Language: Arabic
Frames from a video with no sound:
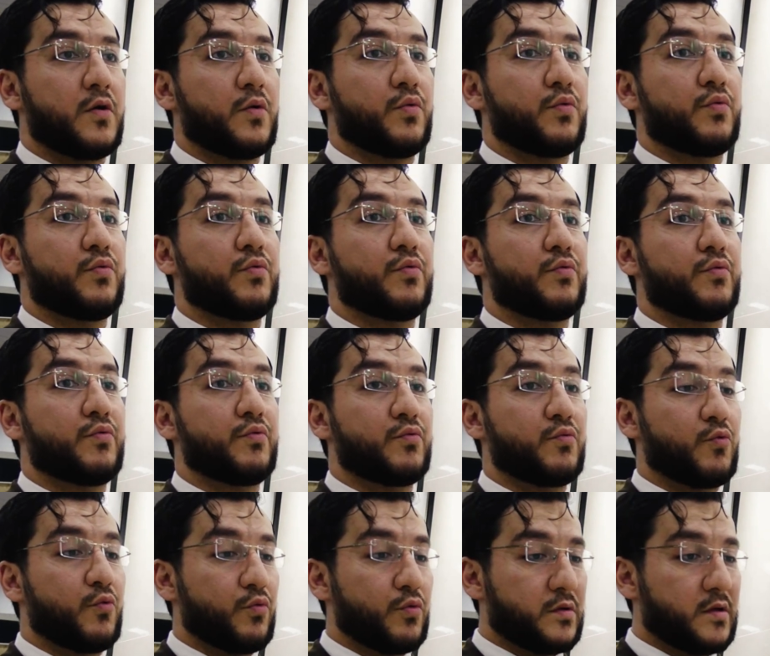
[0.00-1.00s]

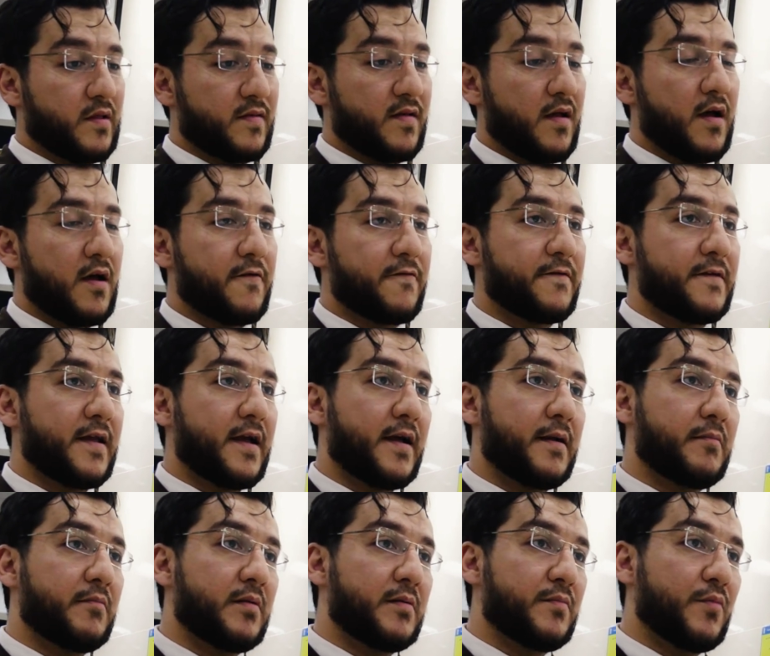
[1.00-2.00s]
واتساق فيها
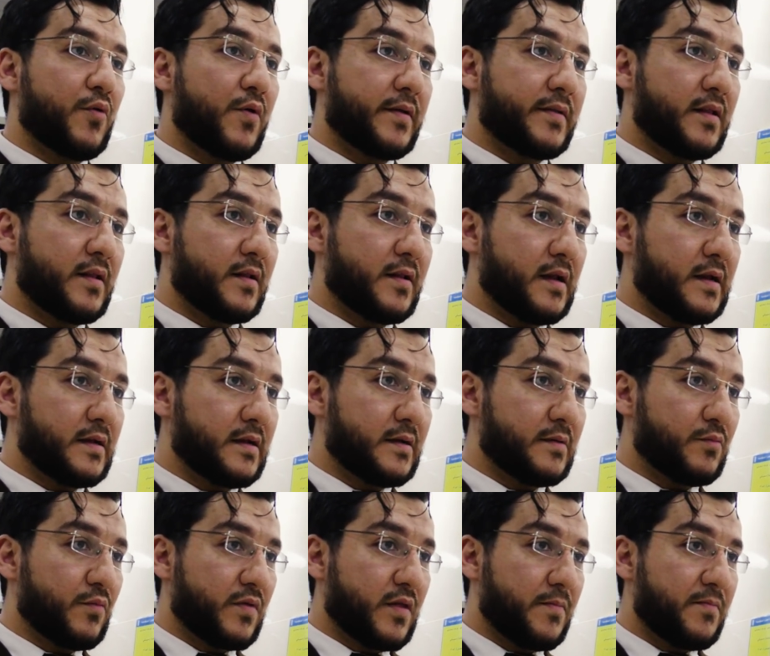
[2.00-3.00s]
بالمواد
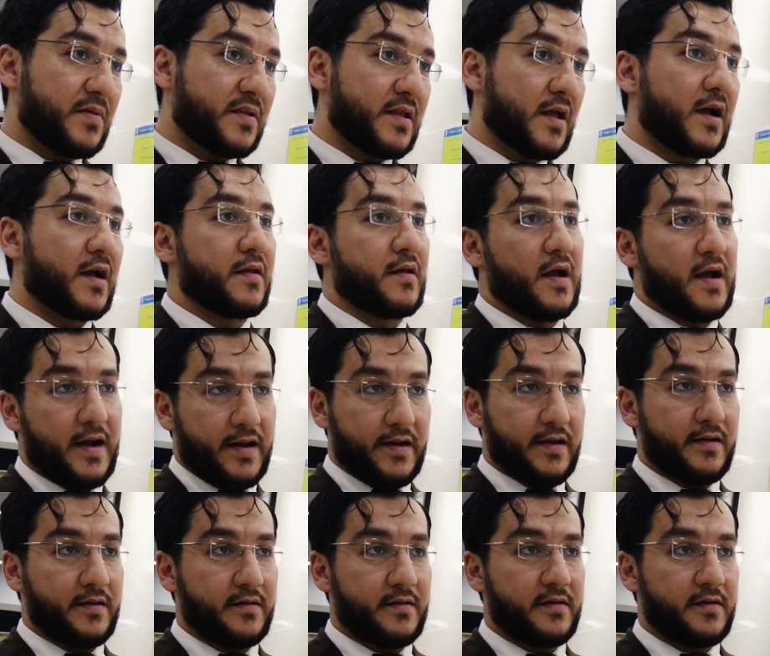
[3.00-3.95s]
المثبته اعلى